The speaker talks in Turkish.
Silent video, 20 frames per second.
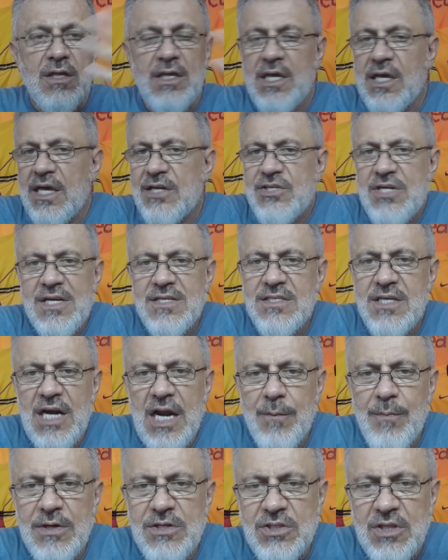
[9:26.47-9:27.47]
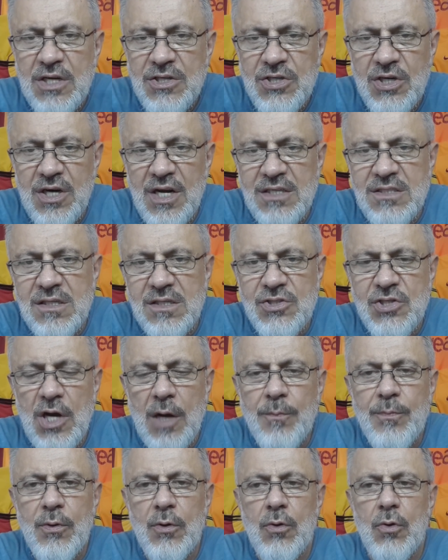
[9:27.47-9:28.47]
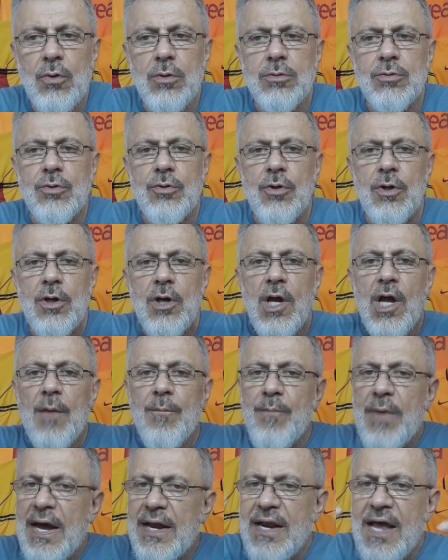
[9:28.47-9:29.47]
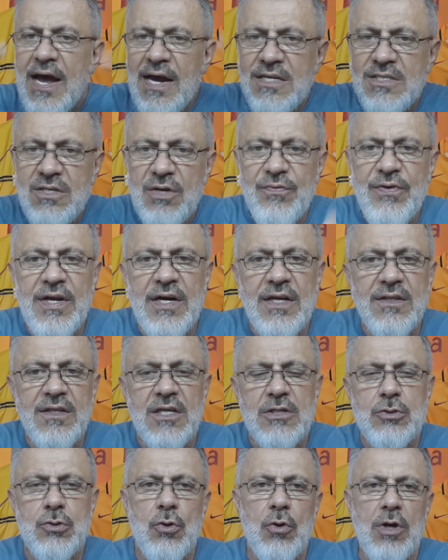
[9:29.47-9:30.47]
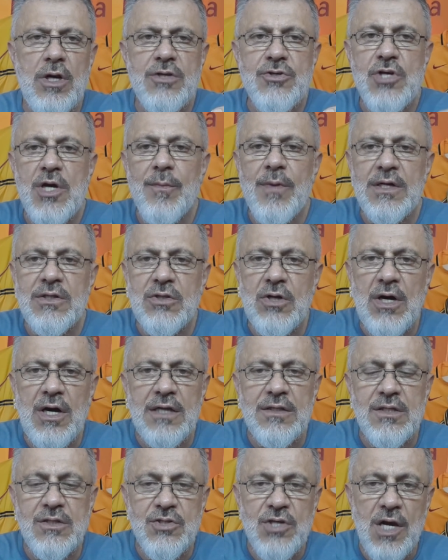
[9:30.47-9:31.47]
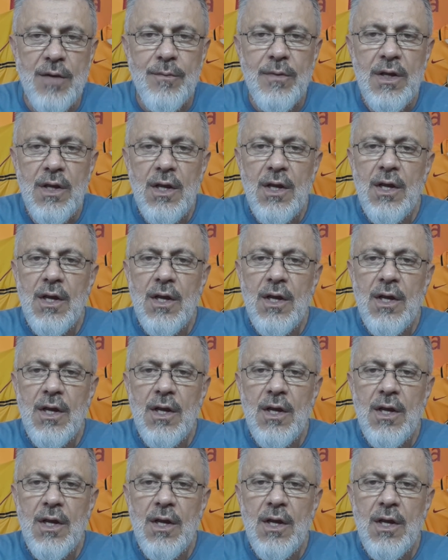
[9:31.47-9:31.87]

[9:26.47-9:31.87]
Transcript: ki geçen sene Beşiktaş'ın nasıl şampiyon olduğunu ben her seferinde söyleyeceğim, hatırlatacağım.